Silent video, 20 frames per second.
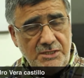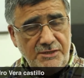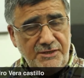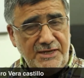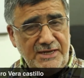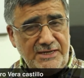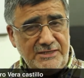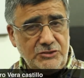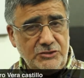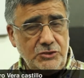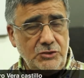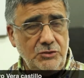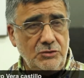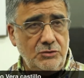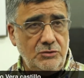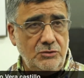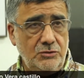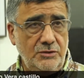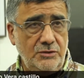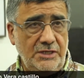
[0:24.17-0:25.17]

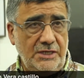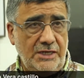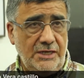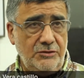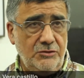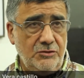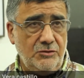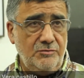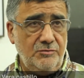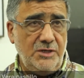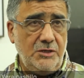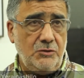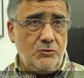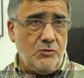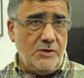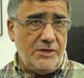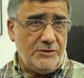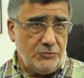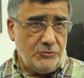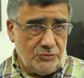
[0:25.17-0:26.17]
Nació el año
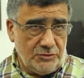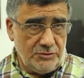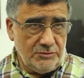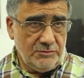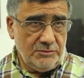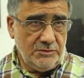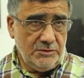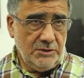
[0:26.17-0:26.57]
2004